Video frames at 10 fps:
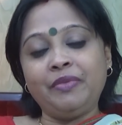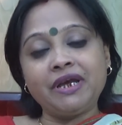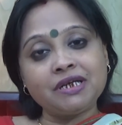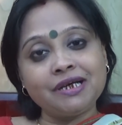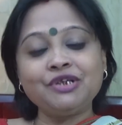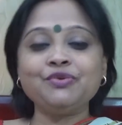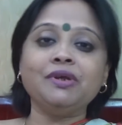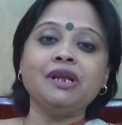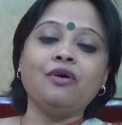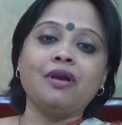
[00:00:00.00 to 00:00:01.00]
বেশ
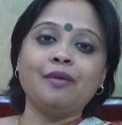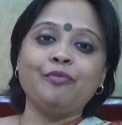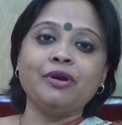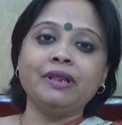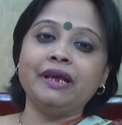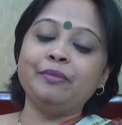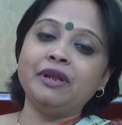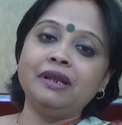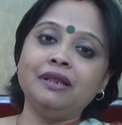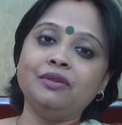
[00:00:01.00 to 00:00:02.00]
কিছুদিন করার পরে
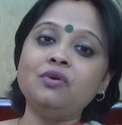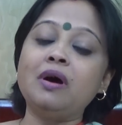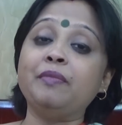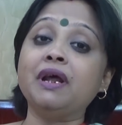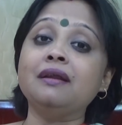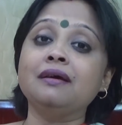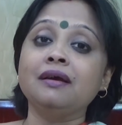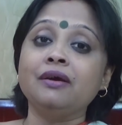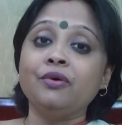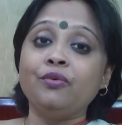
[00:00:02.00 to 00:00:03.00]
দেখবেন কিন্তু আপনার
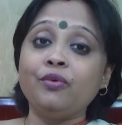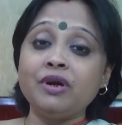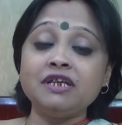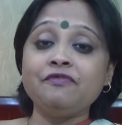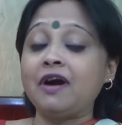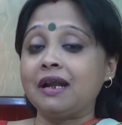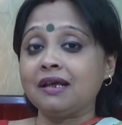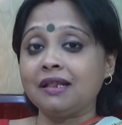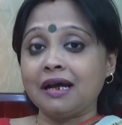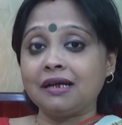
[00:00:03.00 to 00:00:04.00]
ওই যে
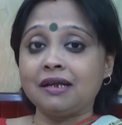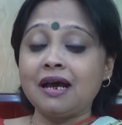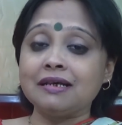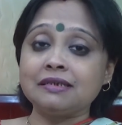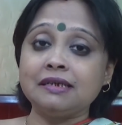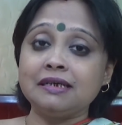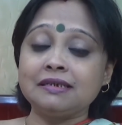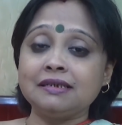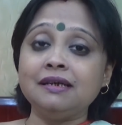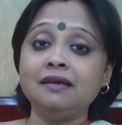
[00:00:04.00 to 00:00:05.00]
ফাটা দাগটা আস্তে
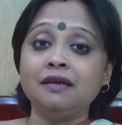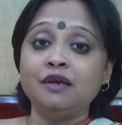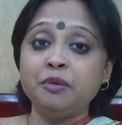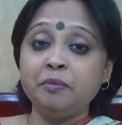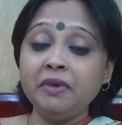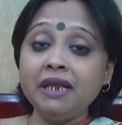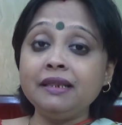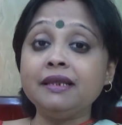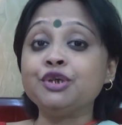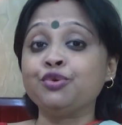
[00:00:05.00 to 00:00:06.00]
আস্তে
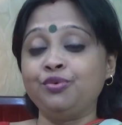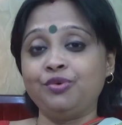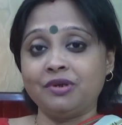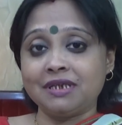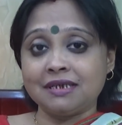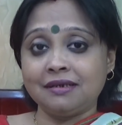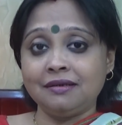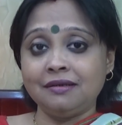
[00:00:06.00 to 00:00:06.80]
মিলতে শুরু করেছে